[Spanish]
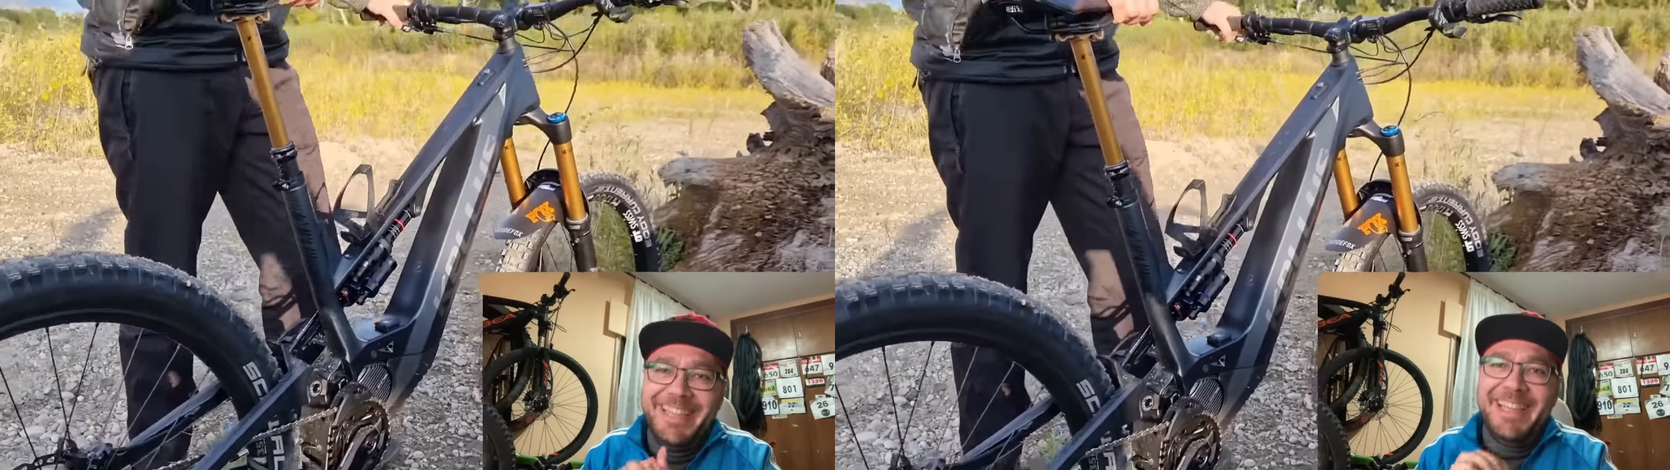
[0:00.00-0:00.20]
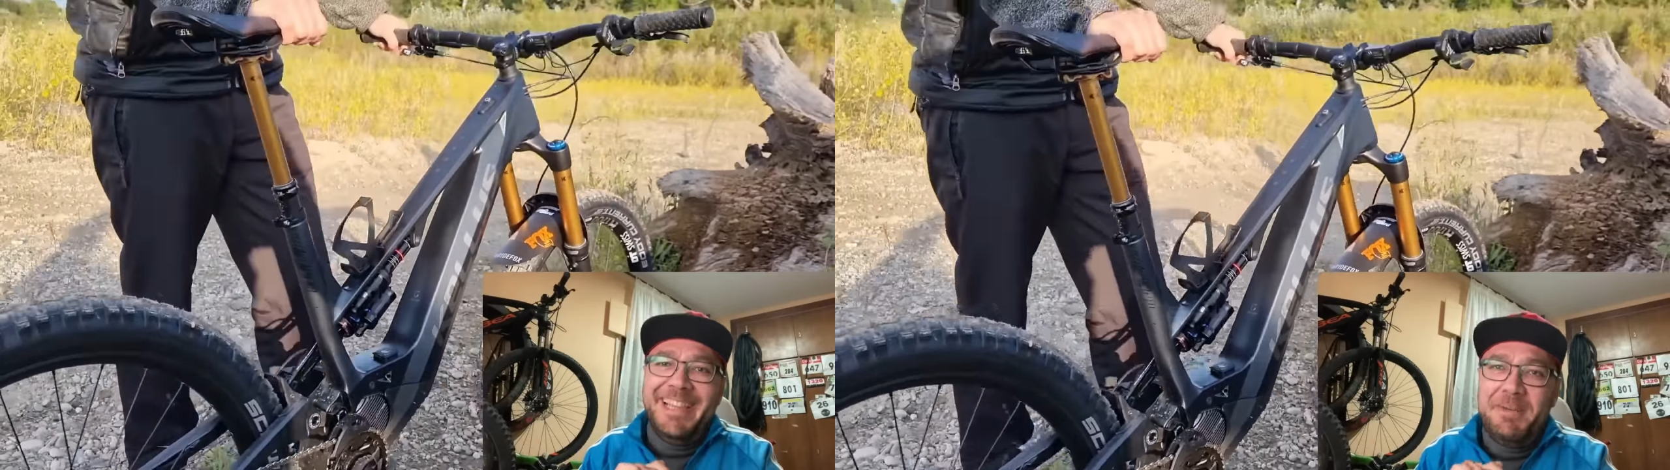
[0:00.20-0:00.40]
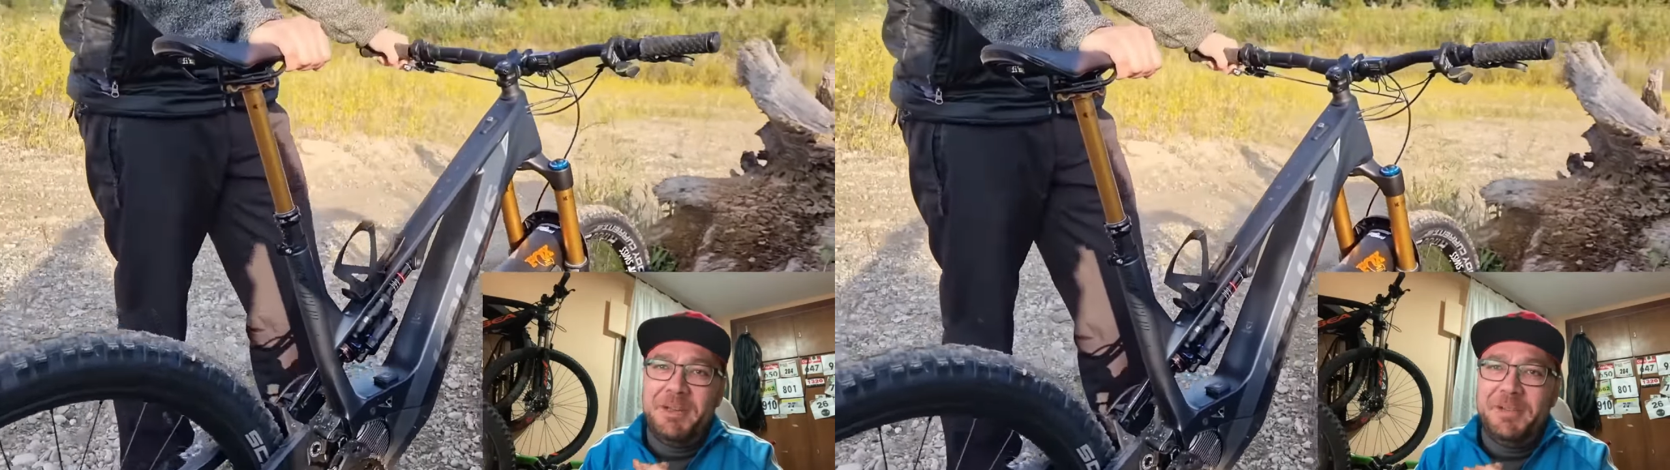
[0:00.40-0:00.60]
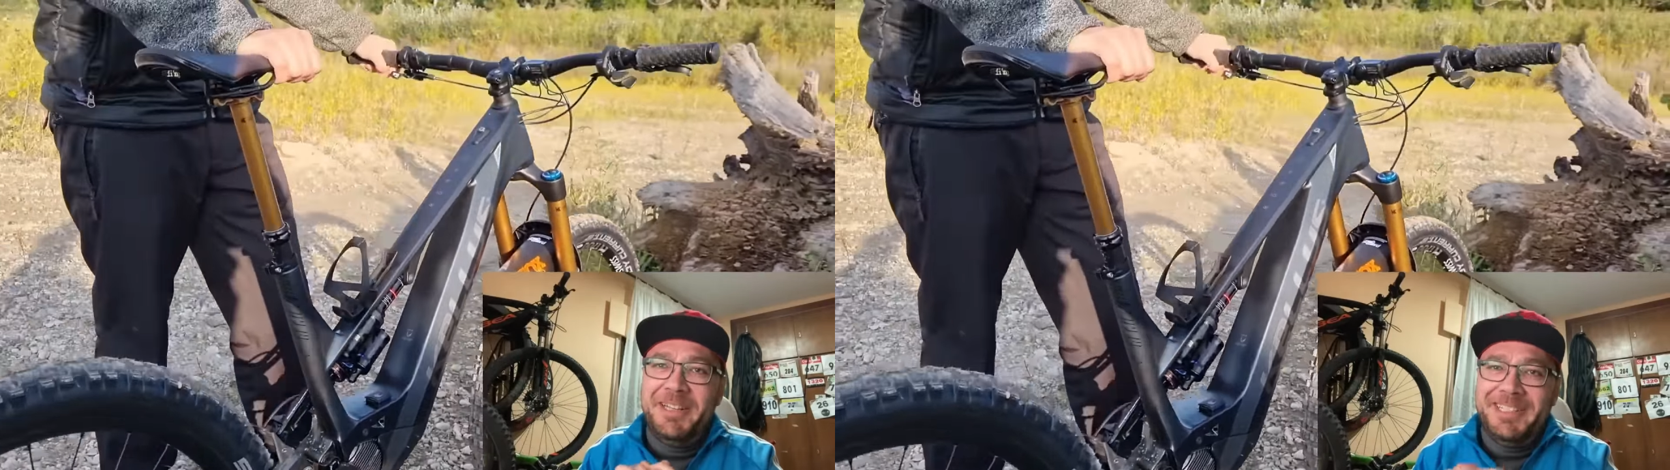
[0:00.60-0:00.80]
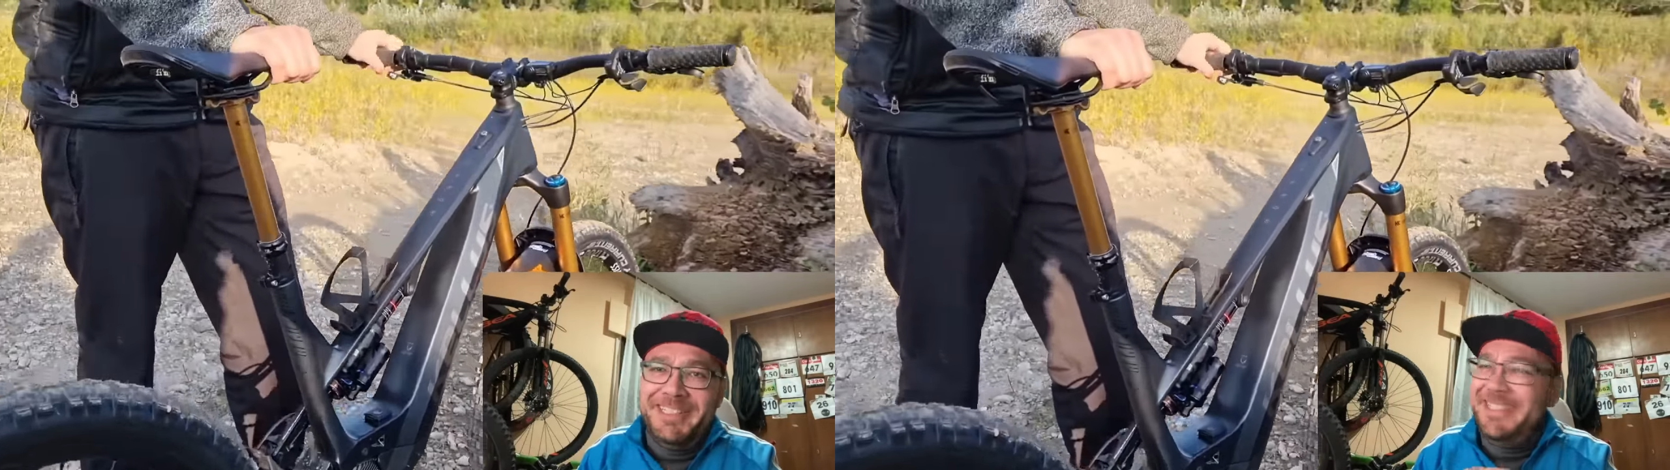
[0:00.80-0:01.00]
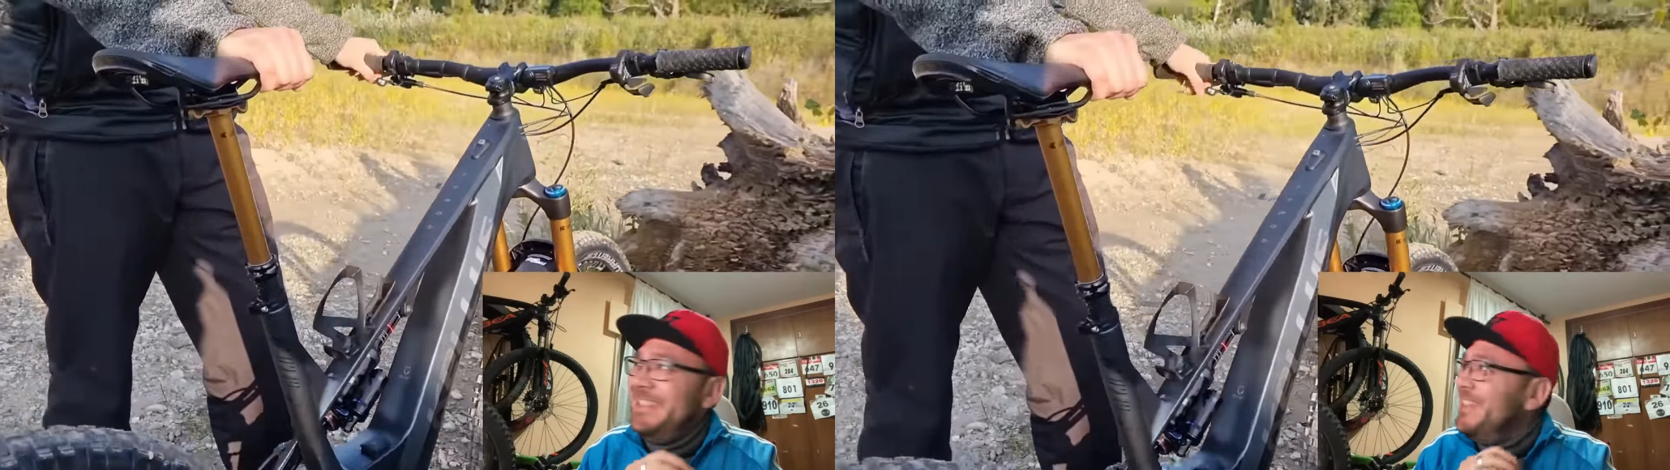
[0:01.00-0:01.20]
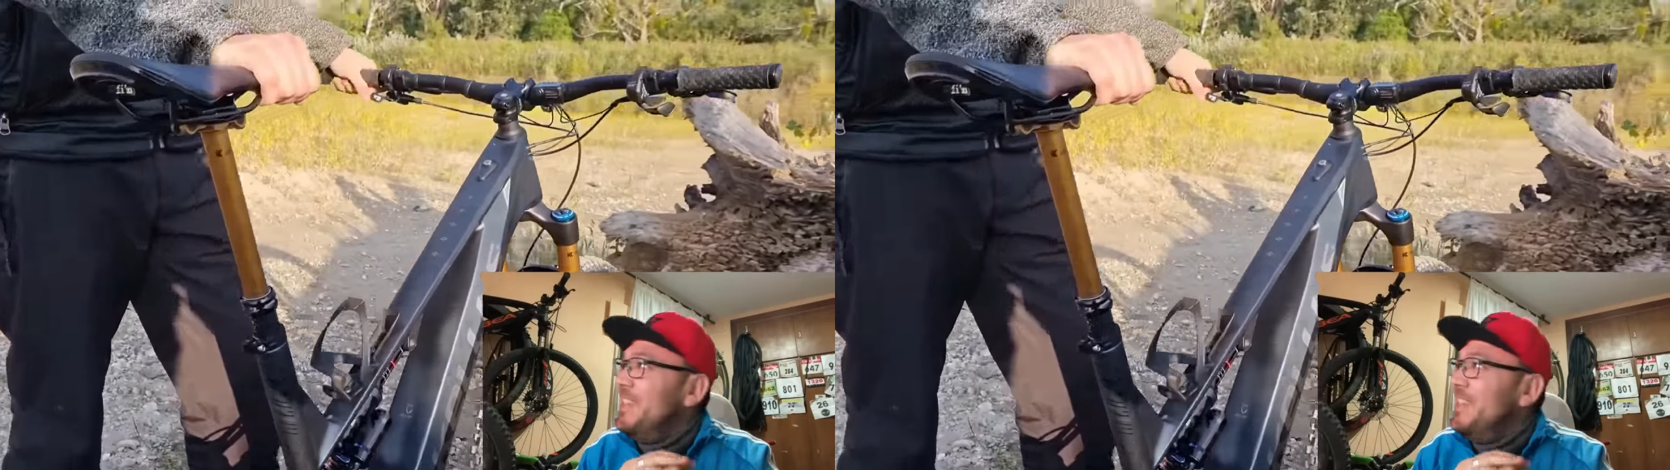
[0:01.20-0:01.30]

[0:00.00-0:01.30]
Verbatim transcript: Queda mejor, ¿a que sí?